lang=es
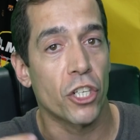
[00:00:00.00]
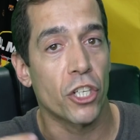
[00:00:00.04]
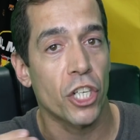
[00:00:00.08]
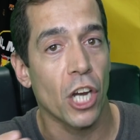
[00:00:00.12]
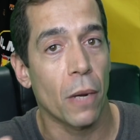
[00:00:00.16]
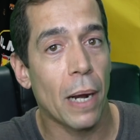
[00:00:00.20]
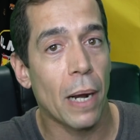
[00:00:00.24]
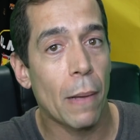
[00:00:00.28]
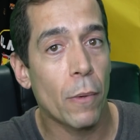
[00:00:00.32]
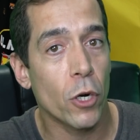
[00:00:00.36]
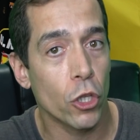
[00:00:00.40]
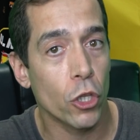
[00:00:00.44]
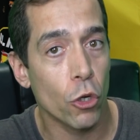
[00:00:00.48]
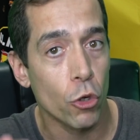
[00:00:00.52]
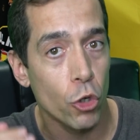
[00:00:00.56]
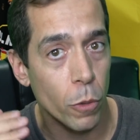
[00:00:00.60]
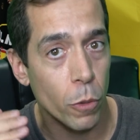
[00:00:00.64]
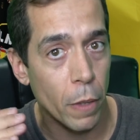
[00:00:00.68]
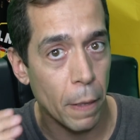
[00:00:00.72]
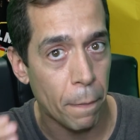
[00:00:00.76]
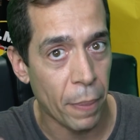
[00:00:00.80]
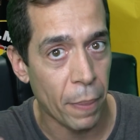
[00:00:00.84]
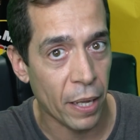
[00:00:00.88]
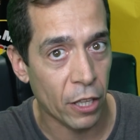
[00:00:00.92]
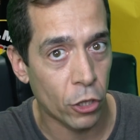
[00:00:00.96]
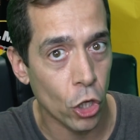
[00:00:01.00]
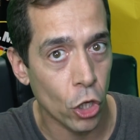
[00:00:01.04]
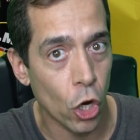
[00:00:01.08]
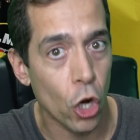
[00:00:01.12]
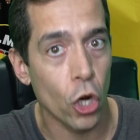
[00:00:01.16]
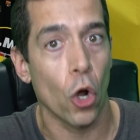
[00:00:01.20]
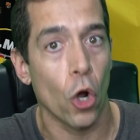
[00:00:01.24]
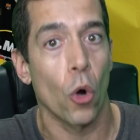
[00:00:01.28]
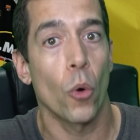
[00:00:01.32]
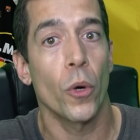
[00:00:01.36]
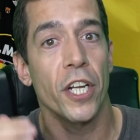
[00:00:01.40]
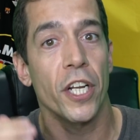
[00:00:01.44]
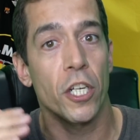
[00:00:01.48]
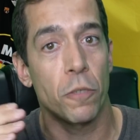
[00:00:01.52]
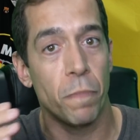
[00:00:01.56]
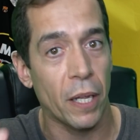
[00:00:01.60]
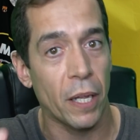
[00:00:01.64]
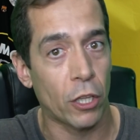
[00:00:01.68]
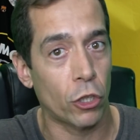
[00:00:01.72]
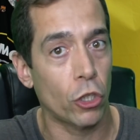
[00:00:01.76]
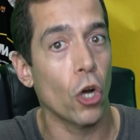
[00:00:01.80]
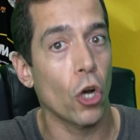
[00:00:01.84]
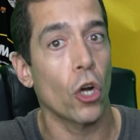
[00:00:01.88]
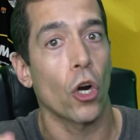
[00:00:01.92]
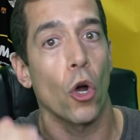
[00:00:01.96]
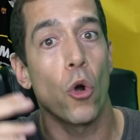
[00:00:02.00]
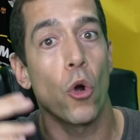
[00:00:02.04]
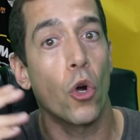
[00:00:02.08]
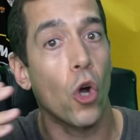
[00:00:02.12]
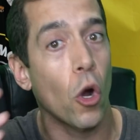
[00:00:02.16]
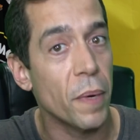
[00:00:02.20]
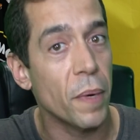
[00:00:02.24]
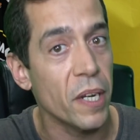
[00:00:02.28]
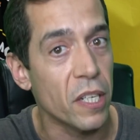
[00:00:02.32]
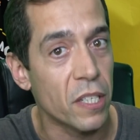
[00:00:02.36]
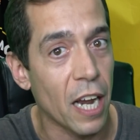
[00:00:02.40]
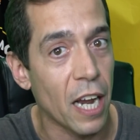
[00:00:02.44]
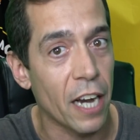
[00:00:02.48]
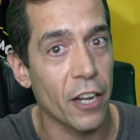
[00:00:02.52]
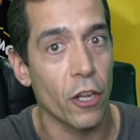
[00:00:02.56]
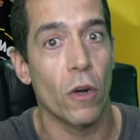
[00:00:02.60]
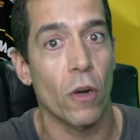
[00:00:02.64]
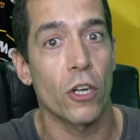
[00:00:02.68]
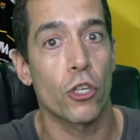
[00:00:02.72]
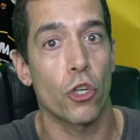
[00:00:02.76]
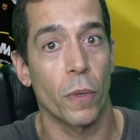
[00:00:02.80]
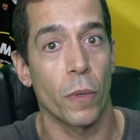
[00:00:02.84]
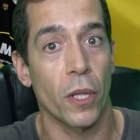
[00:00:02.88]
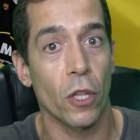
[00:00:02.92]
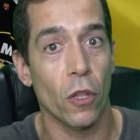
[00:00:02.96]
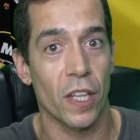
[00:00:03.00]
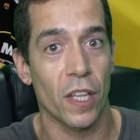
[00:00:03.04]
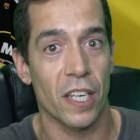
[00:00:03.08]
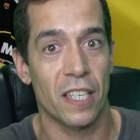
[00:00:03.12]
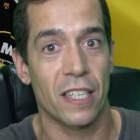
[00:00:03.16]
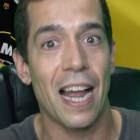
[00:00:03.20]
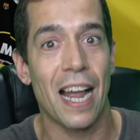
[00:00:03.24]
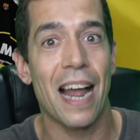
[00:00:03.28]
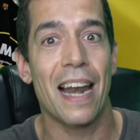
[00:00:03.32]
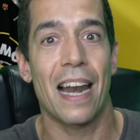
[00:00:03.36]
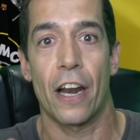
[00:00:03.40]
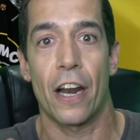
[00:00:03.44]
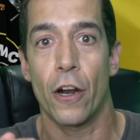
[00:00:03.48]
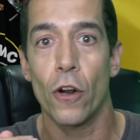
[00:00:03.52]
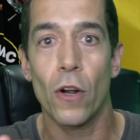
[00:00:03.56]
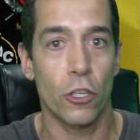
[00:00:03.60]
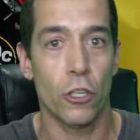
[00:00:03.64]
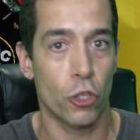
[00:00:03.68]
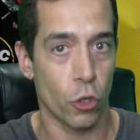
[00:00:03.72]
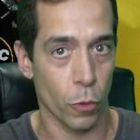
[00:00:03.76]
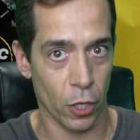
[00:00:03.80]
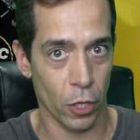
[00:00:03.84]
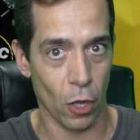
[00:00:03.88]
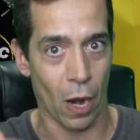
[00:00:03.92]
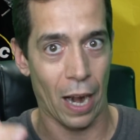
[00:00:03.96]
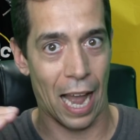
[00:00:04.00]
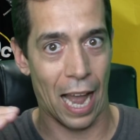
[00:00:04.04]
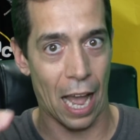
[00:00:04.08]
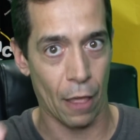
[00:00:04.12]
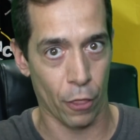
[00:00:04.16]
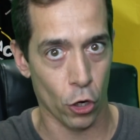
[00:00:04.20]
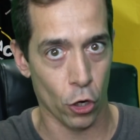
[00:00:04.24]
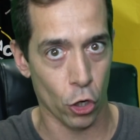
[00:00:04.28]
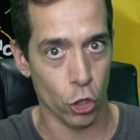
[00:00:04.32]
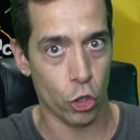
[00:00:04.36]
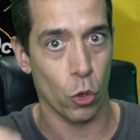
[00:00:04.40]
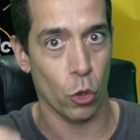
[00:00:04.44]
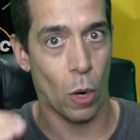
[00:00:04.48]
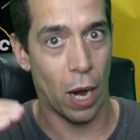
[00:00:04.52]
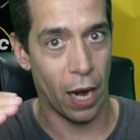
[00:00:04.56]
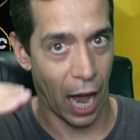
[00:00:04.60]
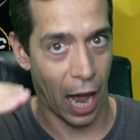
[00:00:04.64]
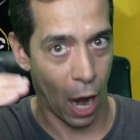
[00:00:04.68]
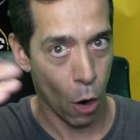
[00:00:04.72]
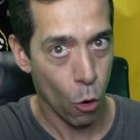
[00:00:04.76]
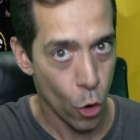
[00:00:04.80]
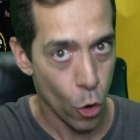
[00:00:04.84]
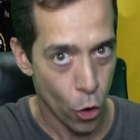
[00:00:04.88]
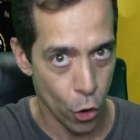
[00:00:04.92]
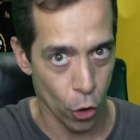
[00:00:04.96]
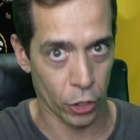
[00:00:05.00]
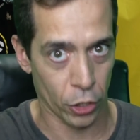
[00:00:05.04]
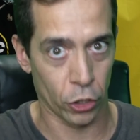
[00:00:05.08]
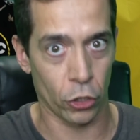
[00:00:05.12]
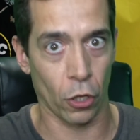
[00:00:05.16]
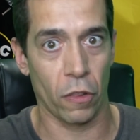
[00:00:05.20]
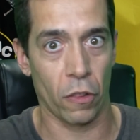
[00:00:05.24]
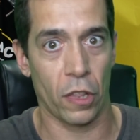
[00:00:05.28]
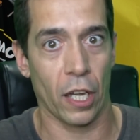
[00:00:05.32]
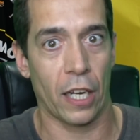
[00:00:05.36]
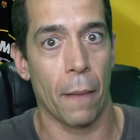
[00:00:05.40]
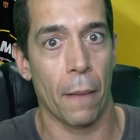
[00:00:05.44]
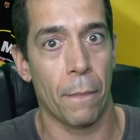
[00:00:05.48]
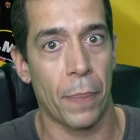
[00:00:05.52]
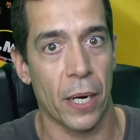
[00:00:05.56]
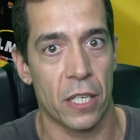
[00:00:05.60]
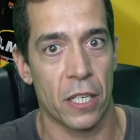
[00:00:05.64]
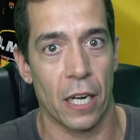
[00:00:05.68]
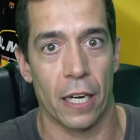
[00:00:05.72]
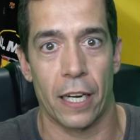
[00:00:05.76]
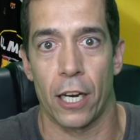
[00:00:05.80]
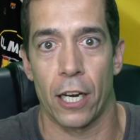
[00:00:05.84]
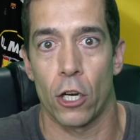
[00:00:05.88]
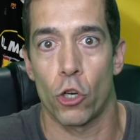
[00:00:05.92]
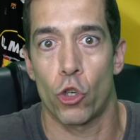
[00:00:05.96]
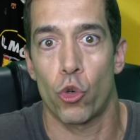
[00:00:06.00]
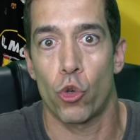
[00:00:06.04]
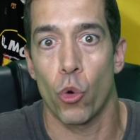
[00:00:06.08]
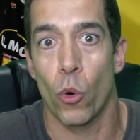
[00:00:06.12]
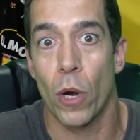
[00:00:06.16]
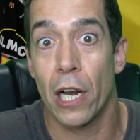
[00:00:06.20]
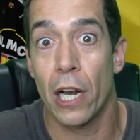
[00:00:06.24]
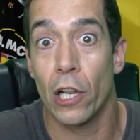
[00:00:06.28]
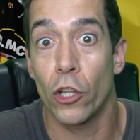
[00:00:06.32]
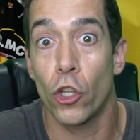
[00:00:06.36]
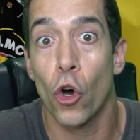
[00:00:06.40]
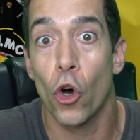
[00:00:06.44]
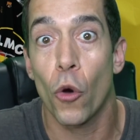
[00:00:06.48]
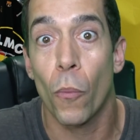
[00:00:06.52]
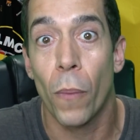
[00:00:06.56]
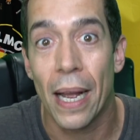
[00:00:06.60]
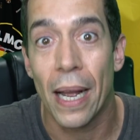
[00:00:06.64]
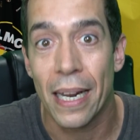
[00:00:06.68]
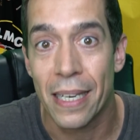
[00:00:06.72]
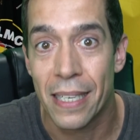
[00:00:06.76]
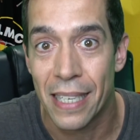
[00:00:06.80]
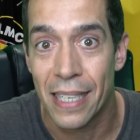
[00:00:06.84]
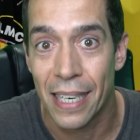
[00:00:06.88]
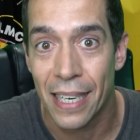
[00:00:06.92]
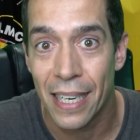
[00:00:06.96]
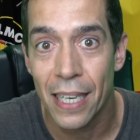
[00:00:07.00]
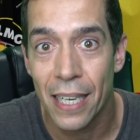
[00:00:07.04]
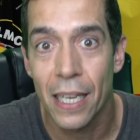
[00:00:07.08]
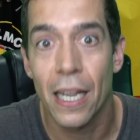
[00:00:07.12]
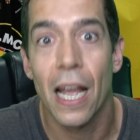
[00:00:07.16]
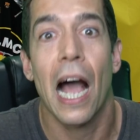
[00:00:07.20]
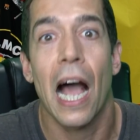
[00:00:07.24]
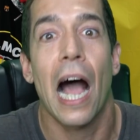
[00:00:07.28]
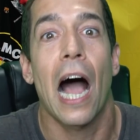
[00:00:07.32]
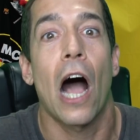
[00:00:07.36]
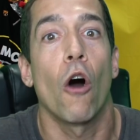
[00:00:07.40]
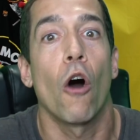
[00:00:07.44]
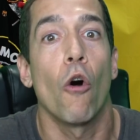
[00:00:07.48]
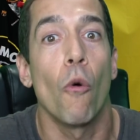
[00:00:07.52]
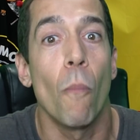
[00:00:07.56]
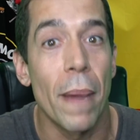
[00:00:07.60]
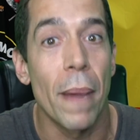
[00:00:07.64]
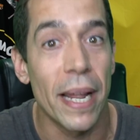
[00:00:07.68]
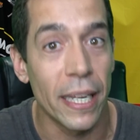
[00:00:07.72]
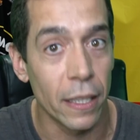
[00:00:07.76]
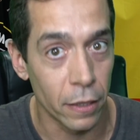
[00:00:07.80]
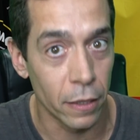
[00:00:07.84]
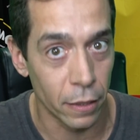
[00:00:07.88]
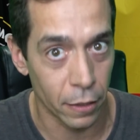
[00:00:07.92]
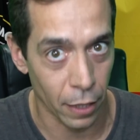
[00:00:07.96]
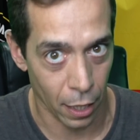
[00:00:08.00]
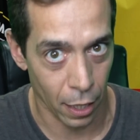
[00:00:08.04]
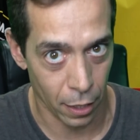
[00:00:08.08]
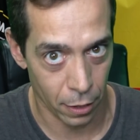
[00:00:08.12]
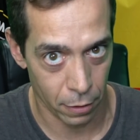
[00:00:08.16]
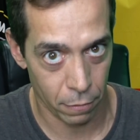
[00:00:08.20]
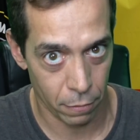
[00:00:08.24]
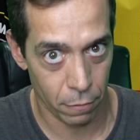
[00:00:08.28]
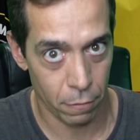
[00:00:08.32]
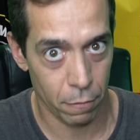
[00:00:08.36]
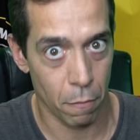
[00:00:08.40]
Pero si hablamos de un subinspector o un inspector o un comisario han subido de escala, ¿no? Han subido a la A2 o a la A1, entonces ¿qué pasa? Que el sueldo base aumenta.